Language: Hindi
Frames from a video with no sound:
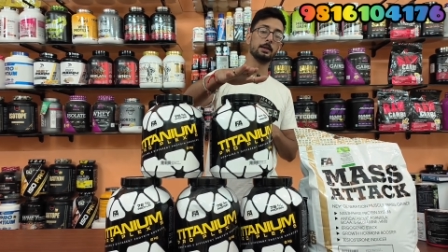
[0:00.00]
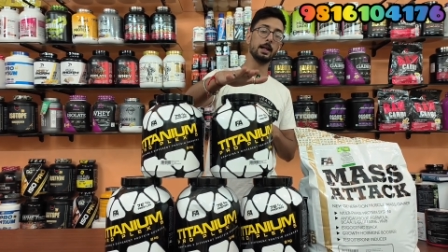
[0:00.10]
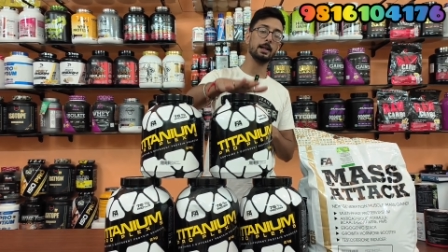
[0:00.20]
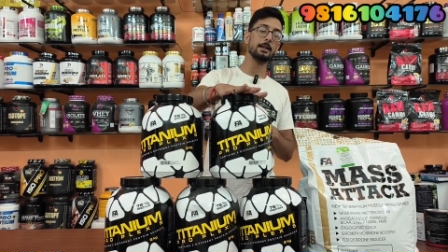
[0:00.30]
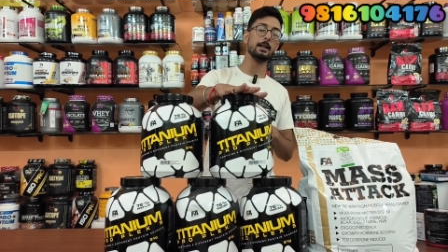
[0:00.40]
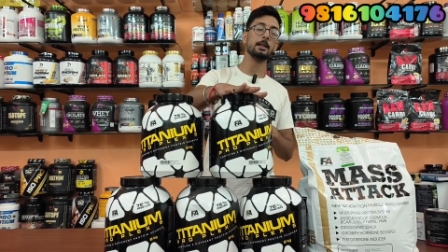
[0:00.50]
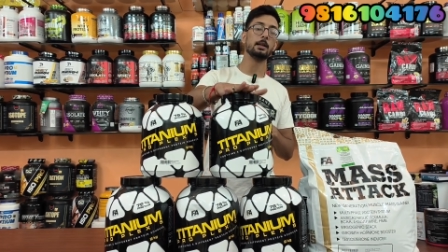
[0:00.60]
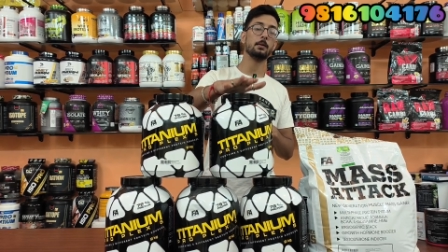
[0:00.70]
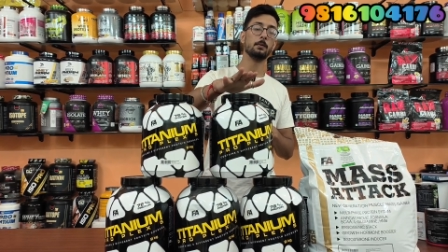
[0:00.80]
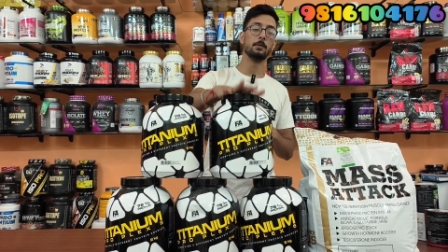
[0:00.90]

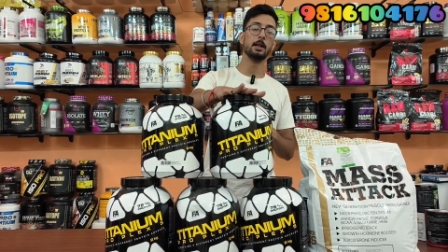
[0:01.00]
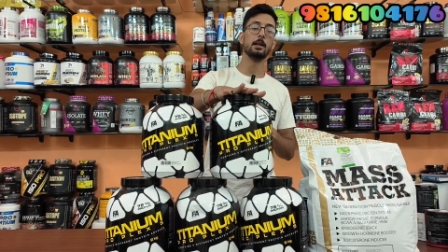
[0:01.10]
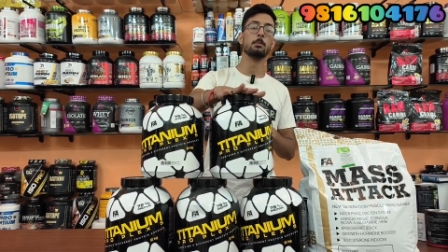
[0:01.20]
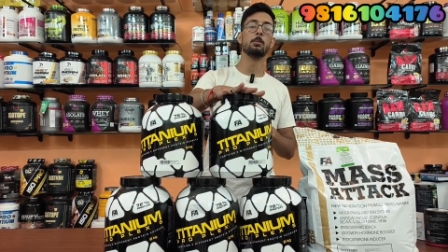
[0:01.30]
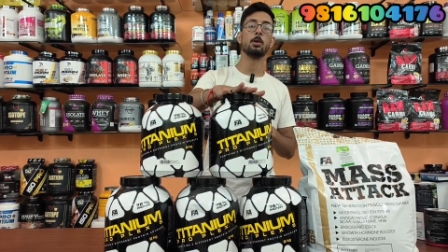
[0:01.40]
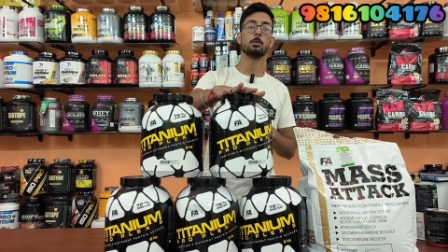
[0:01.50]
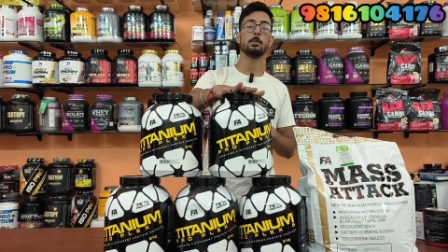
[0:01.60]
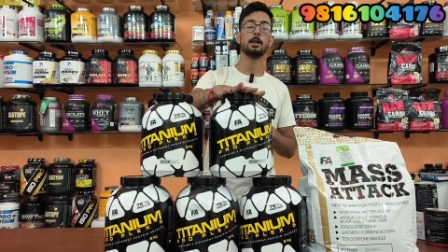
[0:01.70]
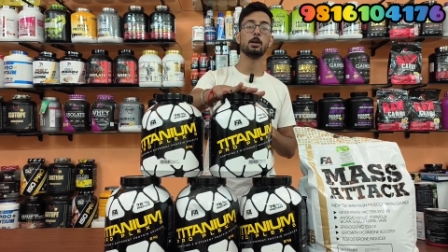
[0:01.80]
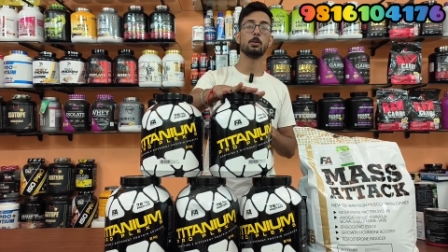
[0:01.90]
टाइटेनियम वे बहुत
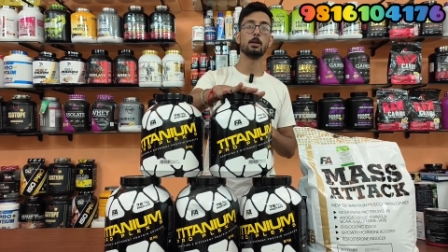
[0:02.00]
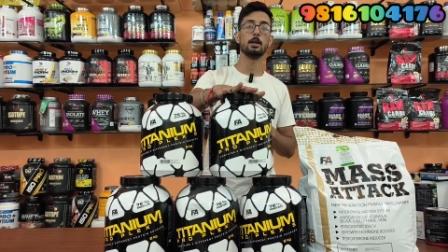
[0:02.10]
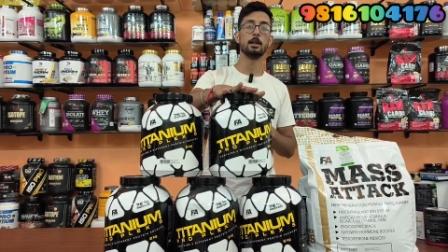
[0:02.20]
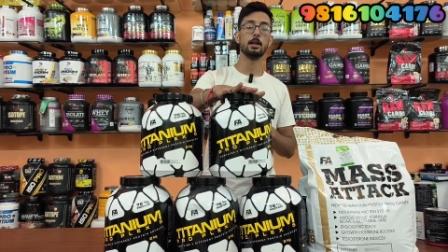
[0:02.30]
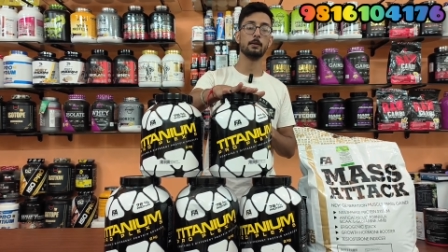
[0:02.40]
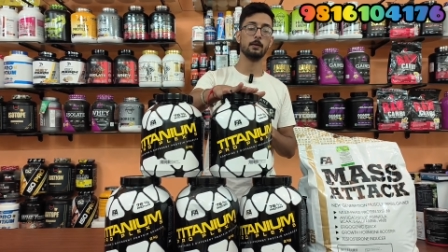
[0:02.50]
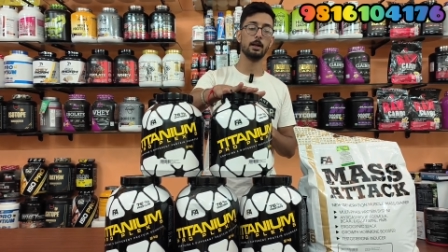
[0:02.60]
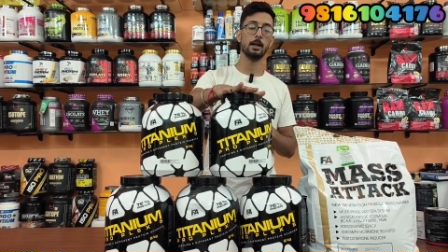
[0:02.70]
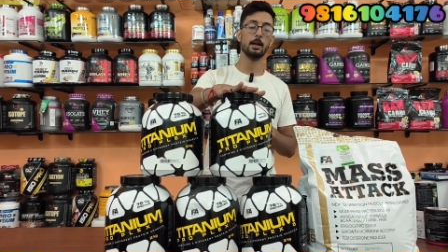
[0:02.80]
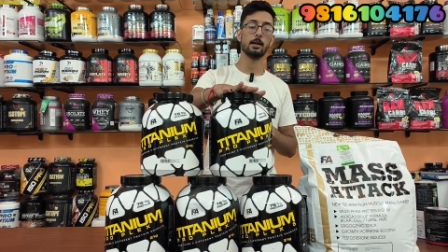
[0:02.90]
बढ़िया क्वालिटी का वे
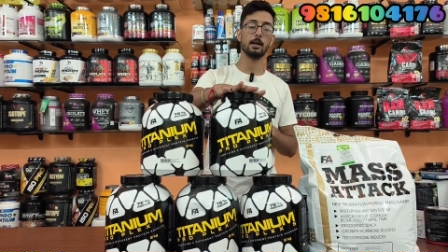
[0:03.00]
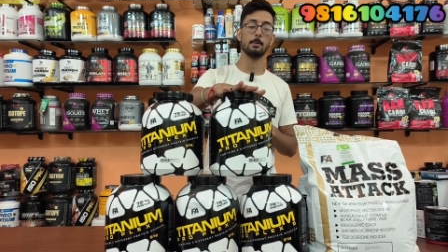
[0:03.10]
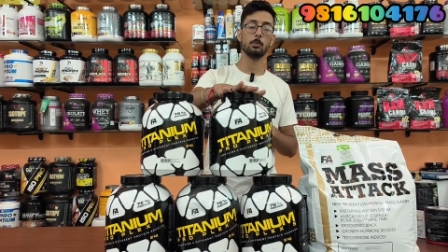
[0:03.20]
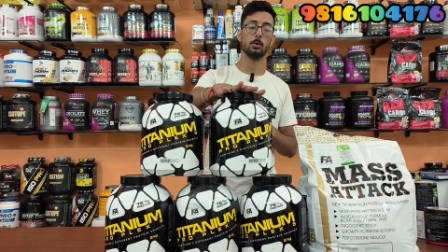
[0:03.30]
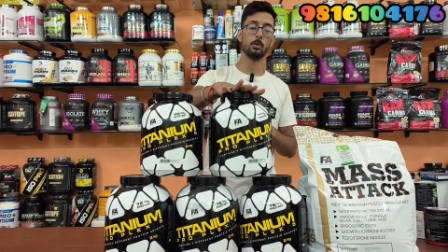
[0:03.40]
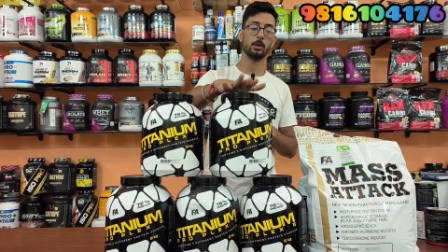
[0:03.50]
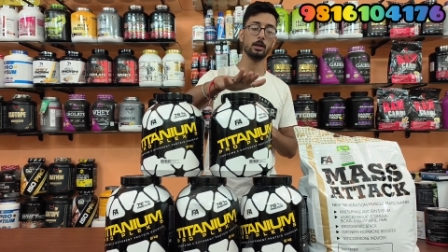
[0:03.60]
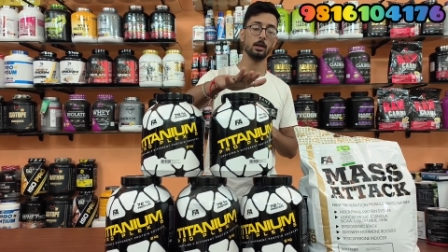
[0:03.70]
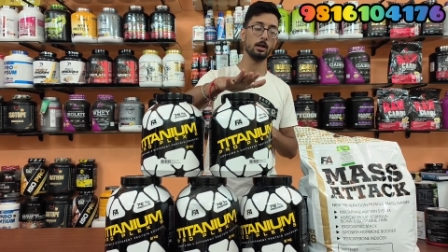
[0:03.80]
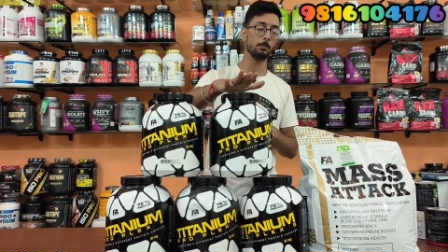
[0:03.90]
है अगर आप बोल रहे हो
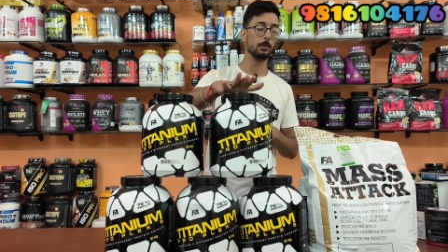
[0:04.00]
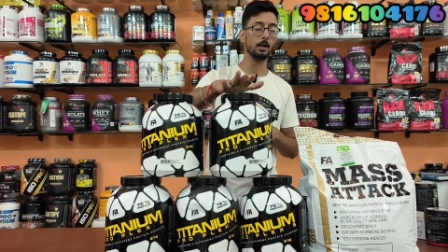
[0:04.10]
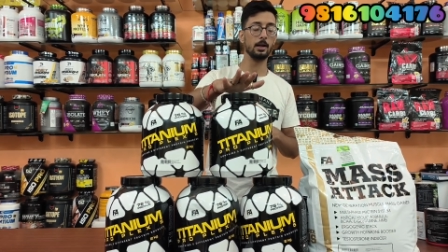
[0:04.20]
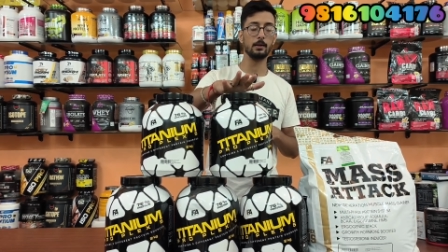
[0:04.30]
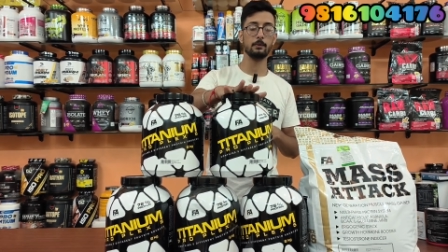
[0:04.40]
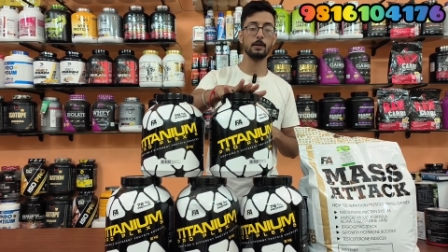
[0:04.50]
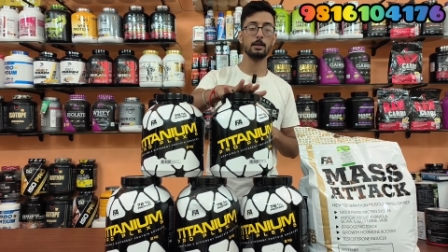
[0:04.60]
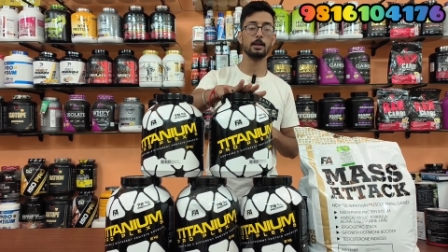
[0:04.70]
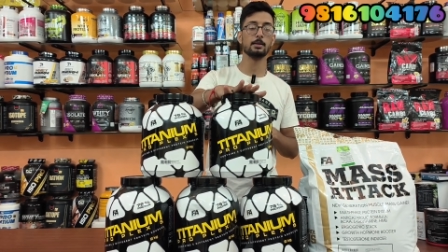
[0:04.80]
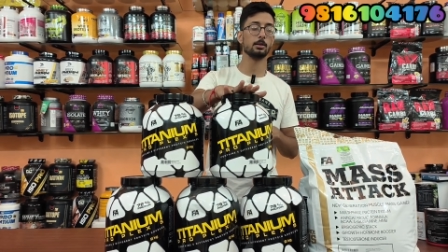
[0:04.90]
कि
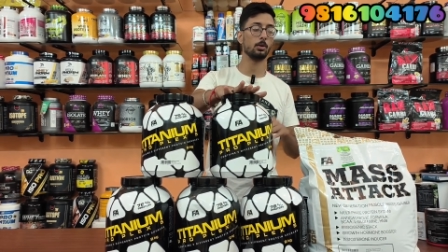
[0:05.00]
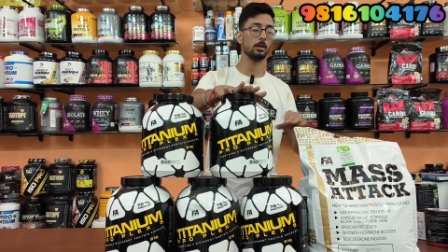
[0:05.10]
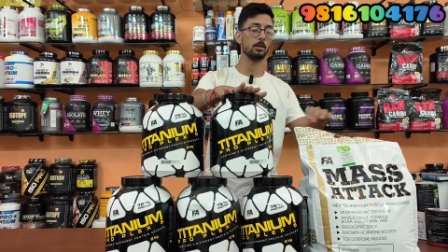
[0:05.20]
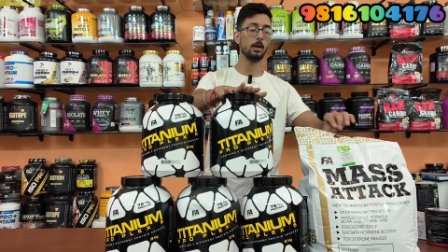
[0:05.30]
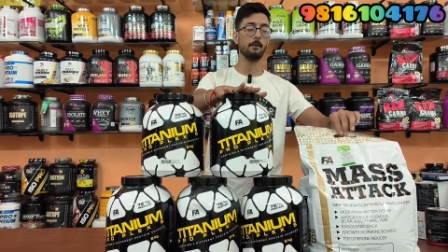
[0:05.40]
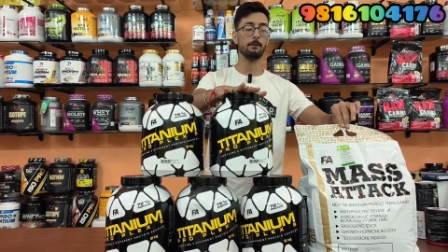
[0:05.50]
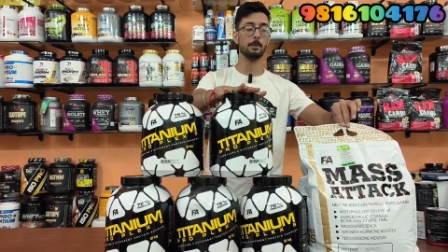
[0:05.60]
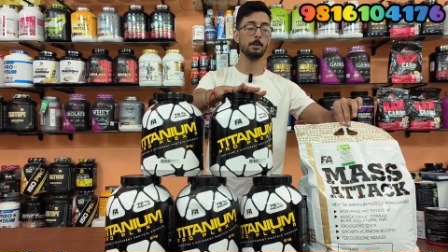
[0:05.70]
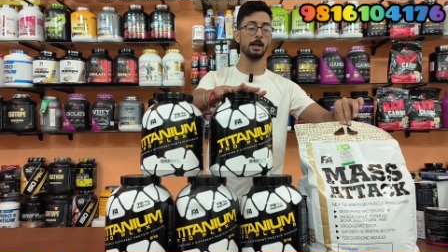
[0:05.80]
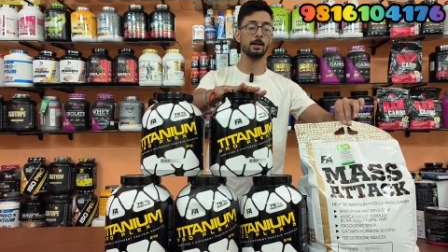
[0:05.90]
फिटनेस अथॉरिटी जो एफ
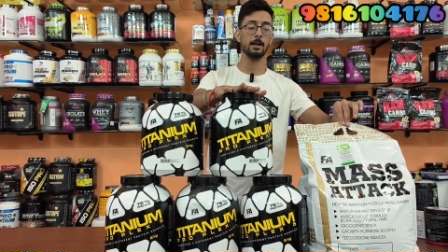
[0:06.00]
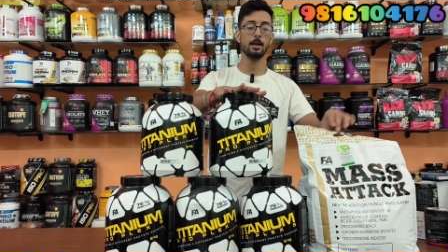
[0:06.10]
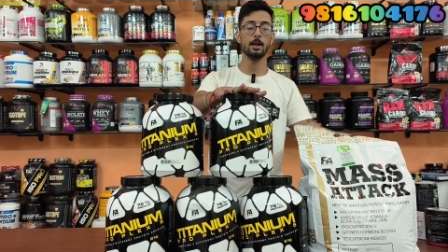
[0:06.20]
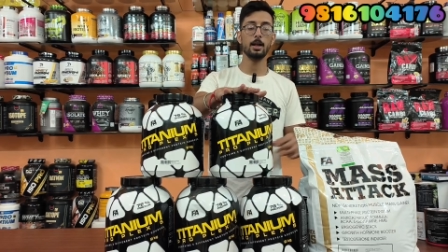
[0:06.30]
ब्रांड है